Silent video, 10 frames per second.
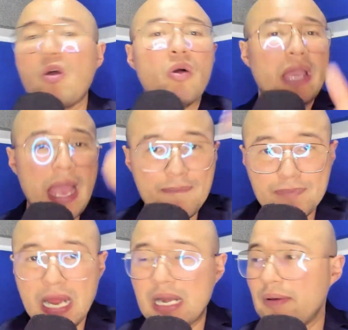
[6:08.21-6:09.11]
con qué
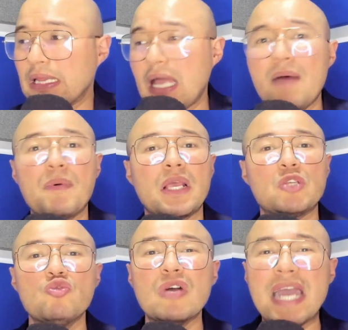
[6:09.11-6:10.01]
ampliar la ventaja, porque
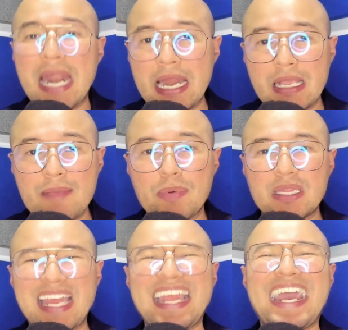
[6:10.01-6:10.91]
es un gran equipo y
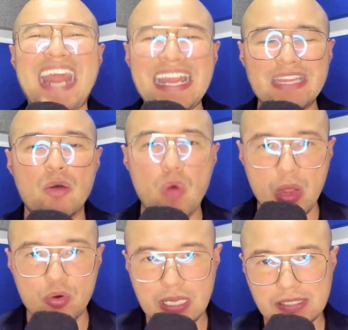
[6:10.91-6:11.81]
tiene grandes
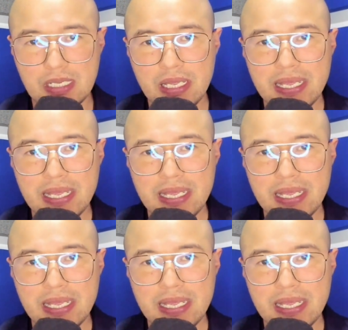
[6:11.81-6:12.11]
jugadoras,